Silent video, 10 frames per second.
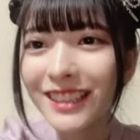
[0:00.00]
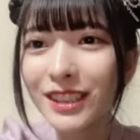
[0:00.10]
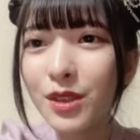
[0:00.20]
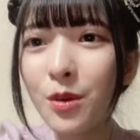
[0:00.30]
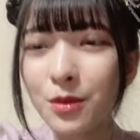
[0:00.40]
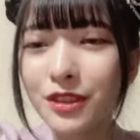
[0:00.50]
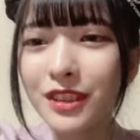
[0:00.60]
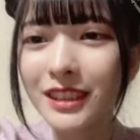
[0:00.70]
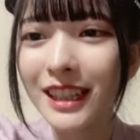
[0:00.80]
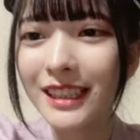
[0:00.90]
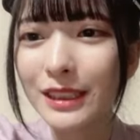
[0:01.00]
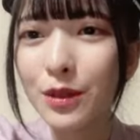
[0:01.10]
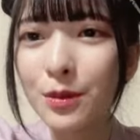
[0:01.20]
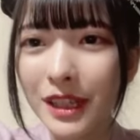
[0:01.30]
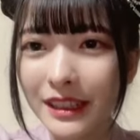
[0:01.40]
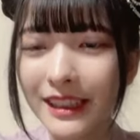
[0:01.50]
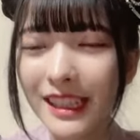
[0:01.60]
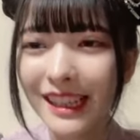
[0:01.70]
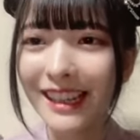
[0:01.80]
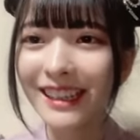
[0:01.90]
ストーブなんかストーブかな
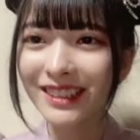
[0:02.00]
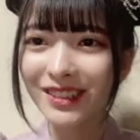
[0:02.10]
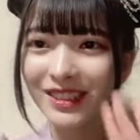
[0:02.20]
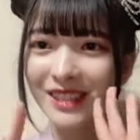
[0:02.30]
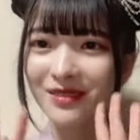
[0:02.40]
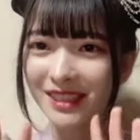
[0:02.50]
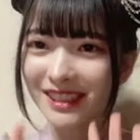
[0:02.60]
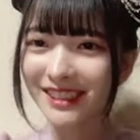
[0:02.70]
ありがとうございます